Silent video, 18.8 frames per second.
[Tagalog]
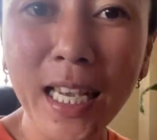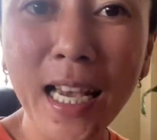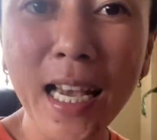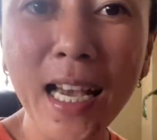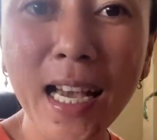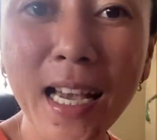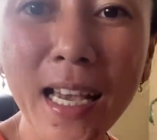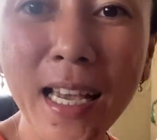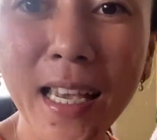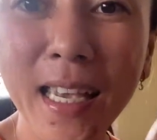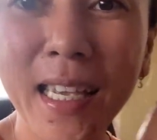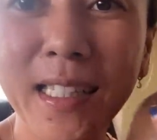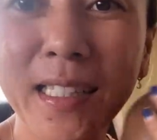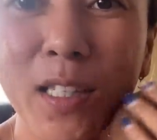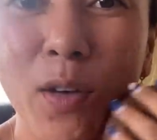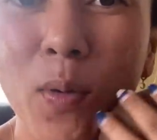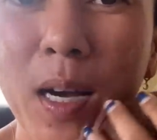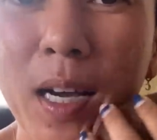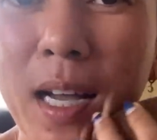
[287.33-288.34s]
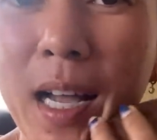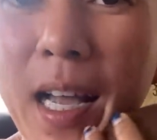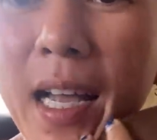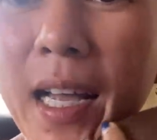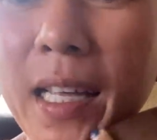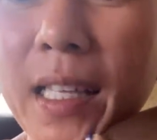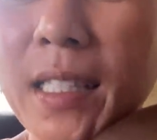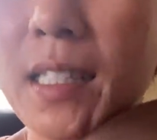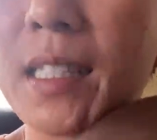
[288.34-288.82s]
guys, sa
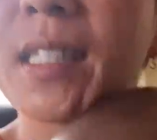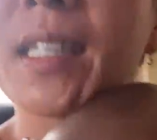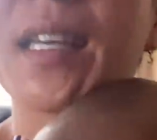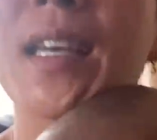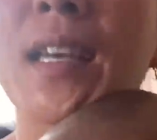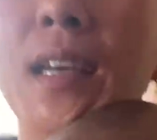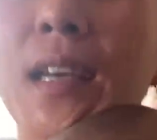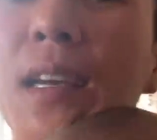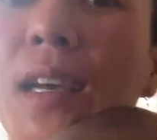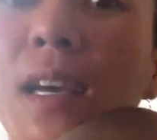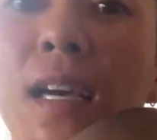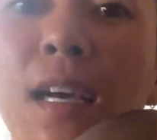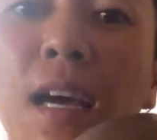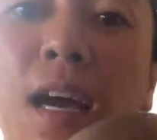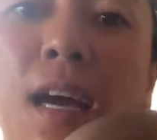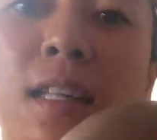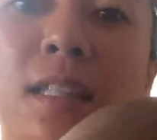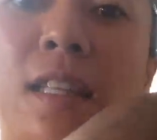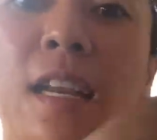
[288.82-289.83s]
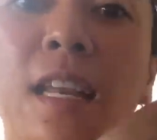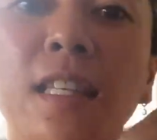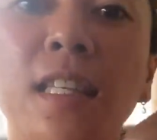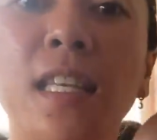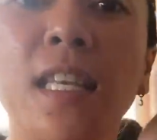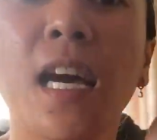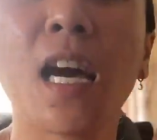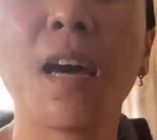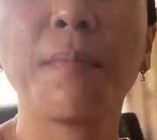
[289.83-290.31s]
wakas. At
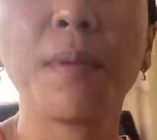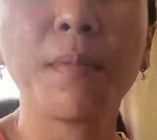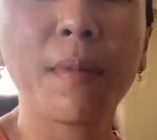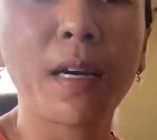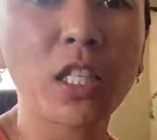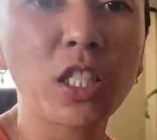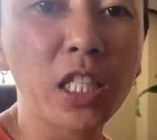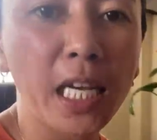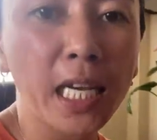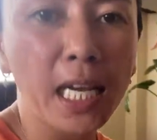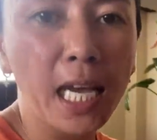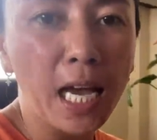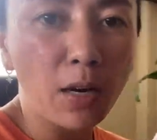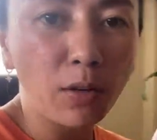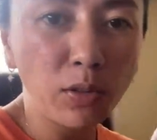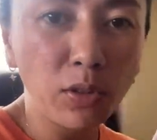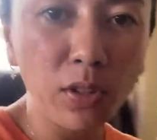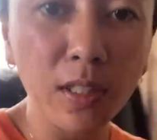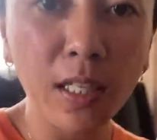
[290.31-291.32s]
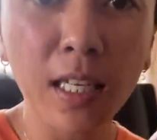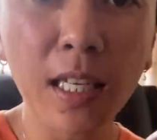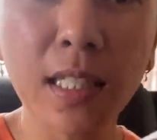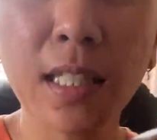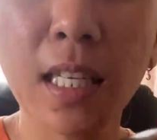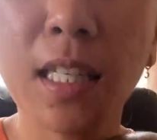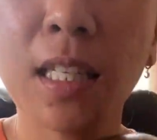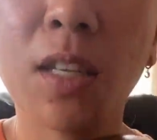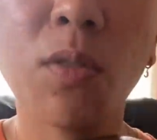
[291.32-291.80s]
ready na kaming mag-check out.
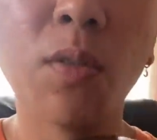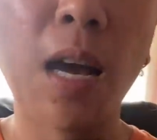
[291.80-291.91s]
Nagising na yung